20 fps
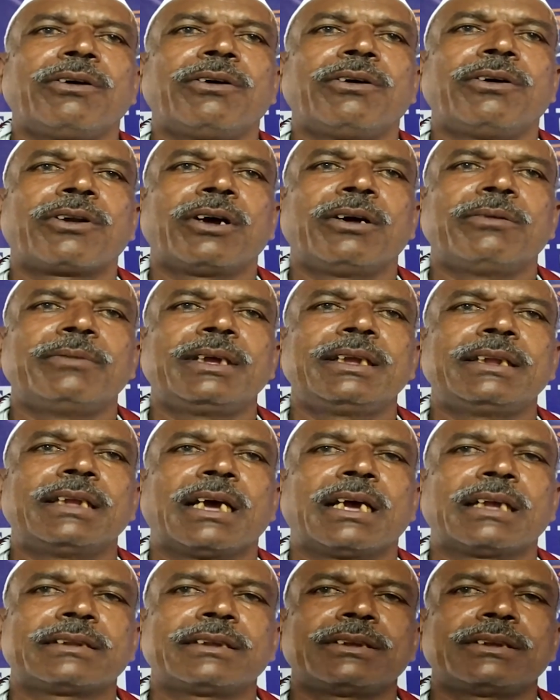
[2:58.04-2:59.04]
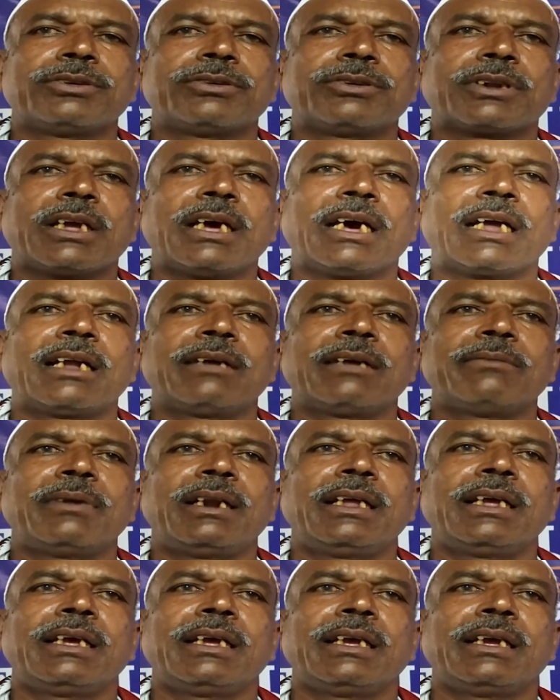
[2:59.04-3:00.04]
और हमें यहाँ से छुटकारा
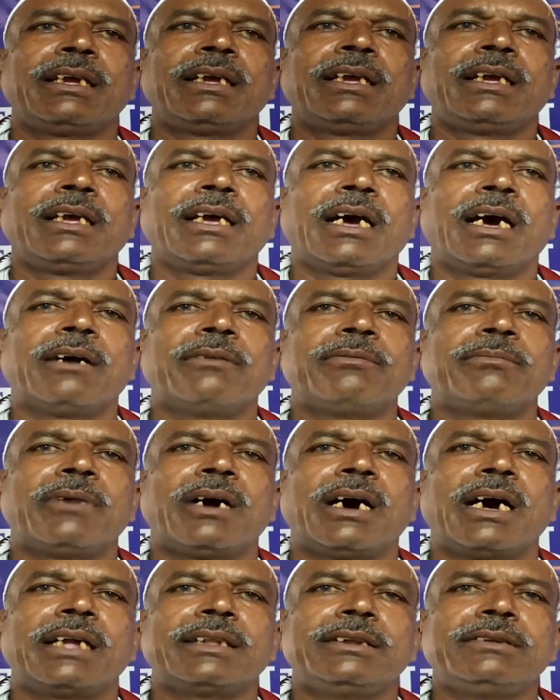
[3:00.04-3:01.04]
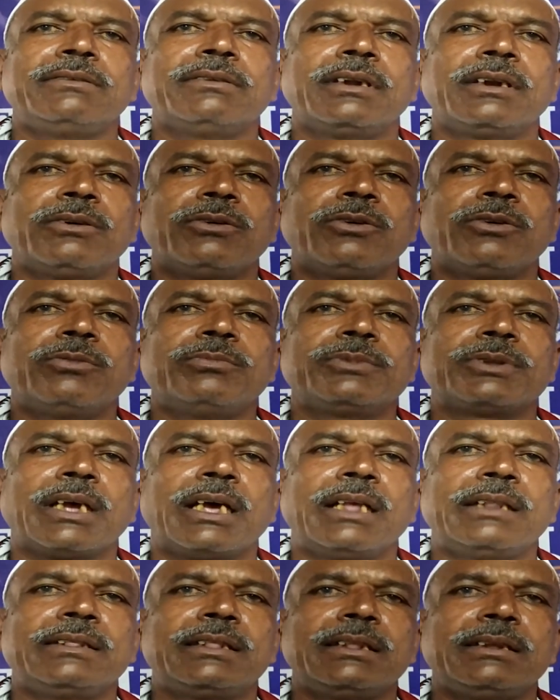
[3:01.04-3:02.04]
मिले हम आजीवन ओम
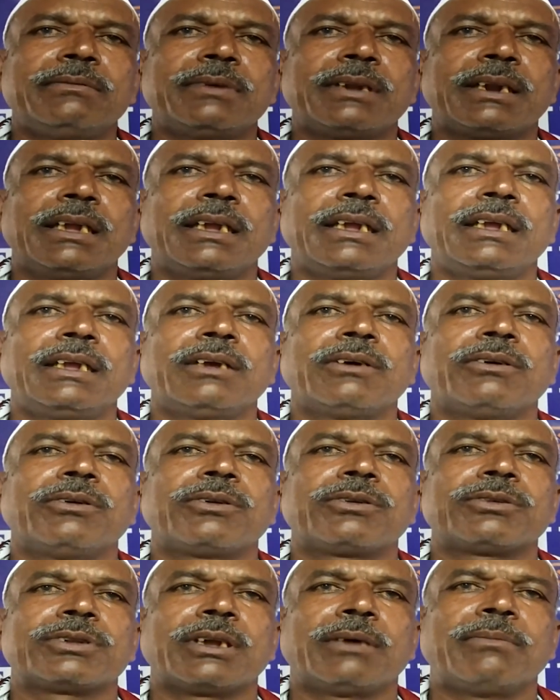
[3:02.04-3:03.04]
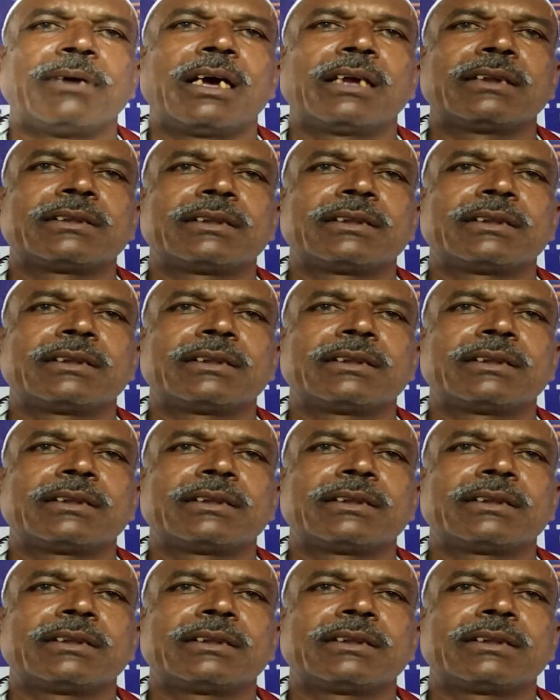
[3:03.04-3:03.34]
शांति में रहें और समाज